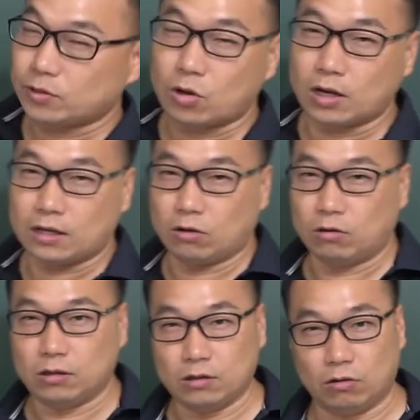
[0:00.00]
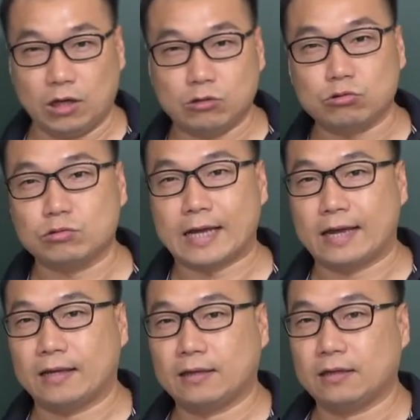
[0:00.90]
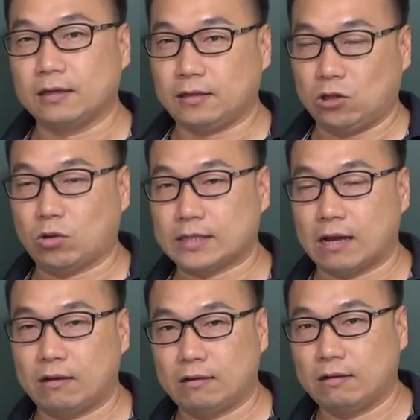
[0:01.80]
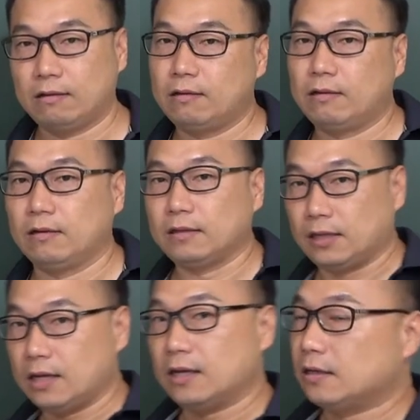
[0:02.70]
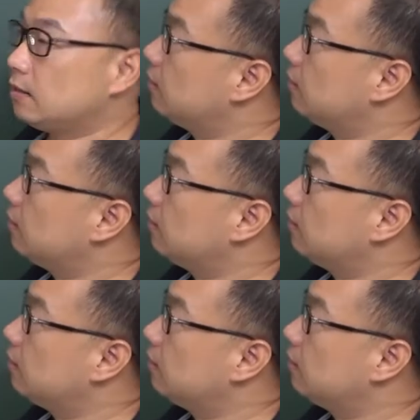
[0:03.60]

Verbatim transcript: 不是都可以有有因数在？提多少？提二